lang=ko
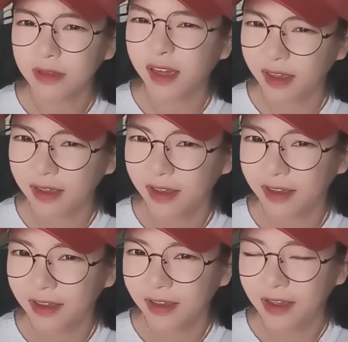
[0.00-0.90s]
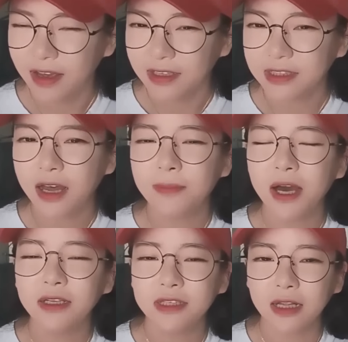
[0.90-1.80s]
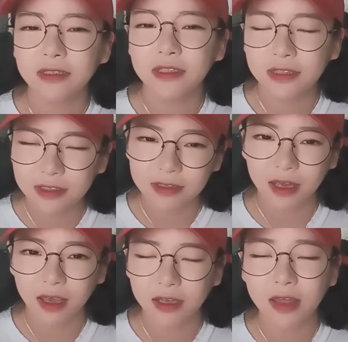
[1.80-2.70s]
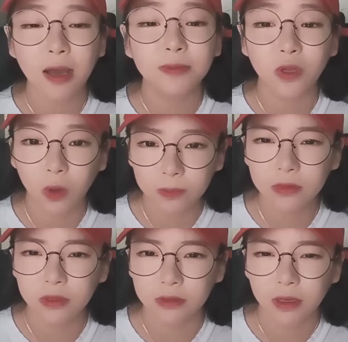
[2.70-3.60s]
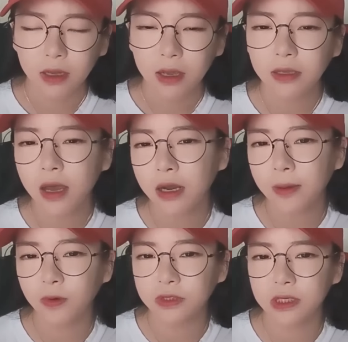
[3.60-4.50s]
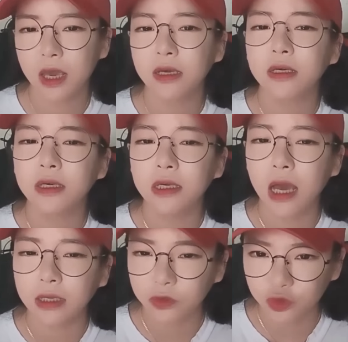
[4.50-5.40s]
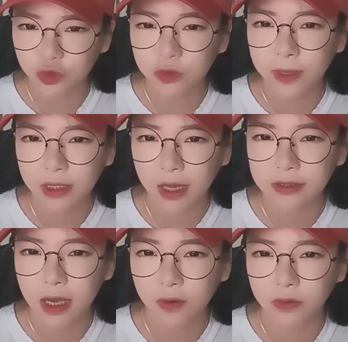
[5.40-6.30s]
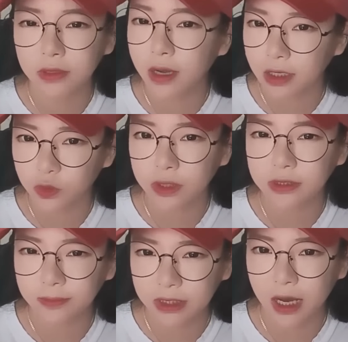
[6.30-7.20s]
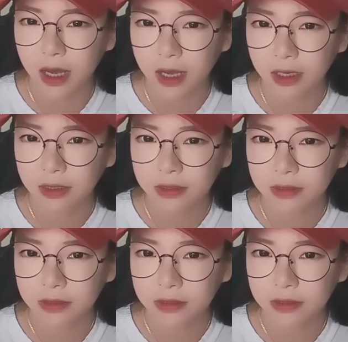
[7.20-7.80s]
네. 사망한 자는 있는데 답은 없는 한 할아버지의 기이한 죽음에 대한 사건을 가지고 왔습니다.